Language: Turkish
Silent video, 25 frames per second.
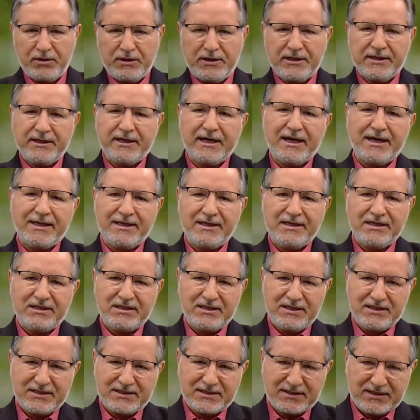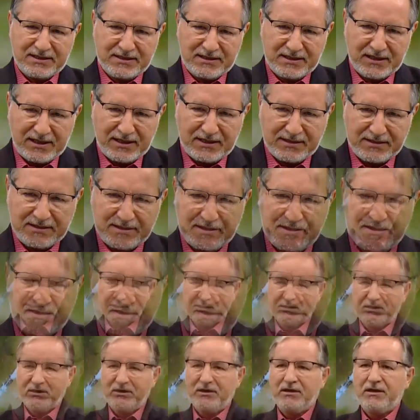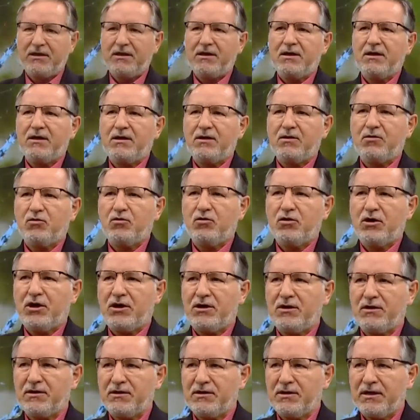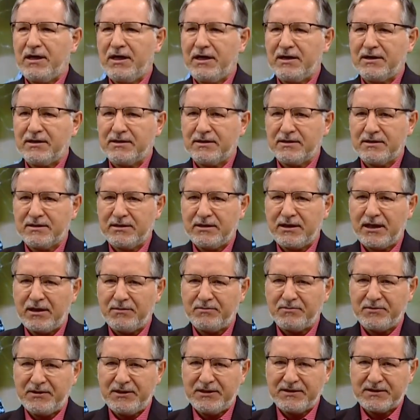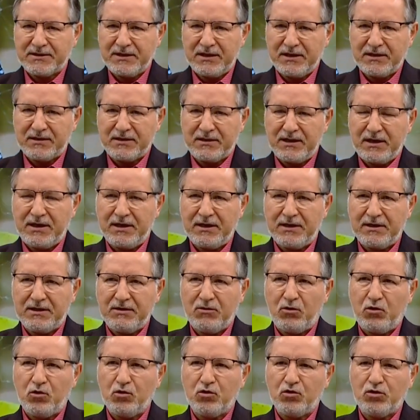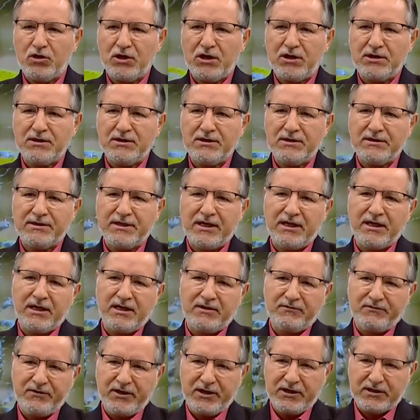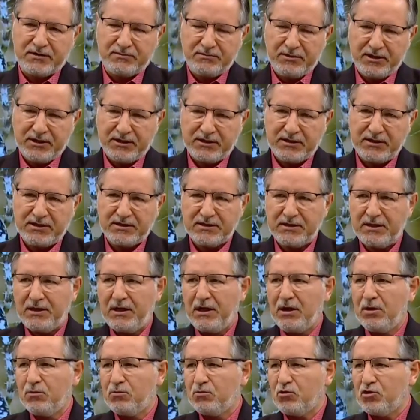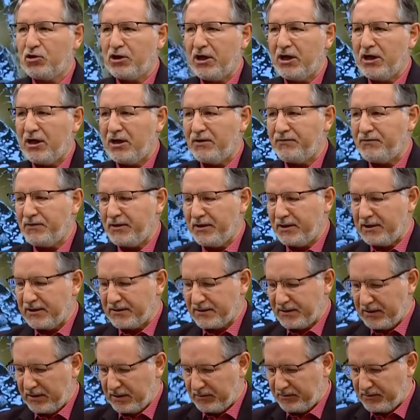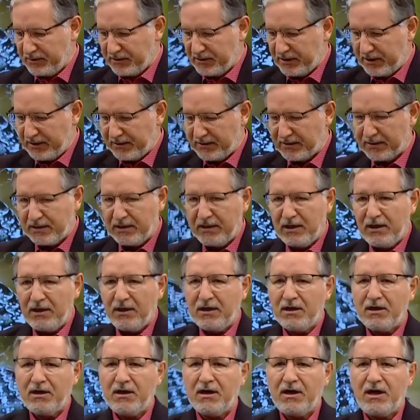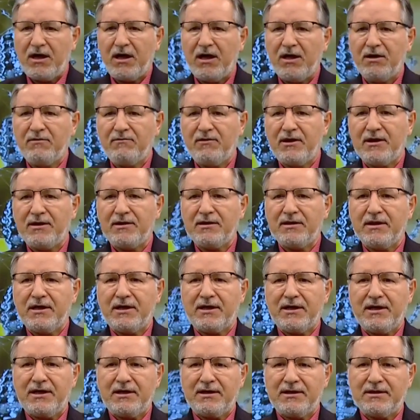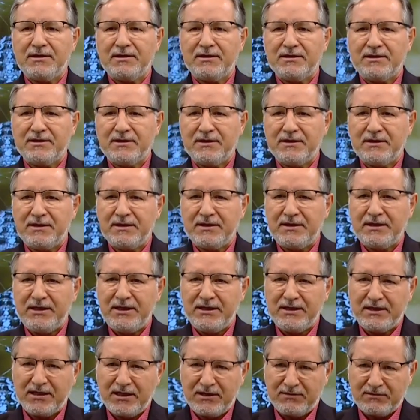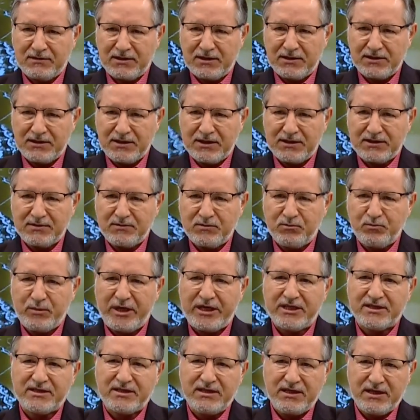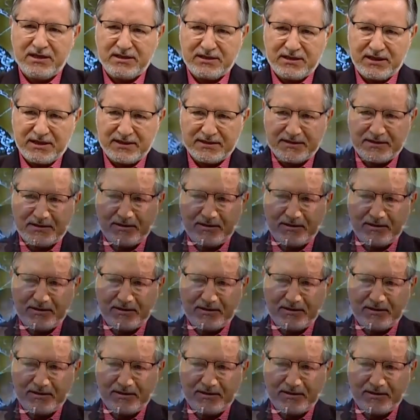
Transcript: kendi cinsindendir. Günahlar yaptıysak da o günahı telafi etmektir. Bu telafiyi nasıl yapacağız? Hayvanlara e, iyi davranacağız, besleyeceğiz.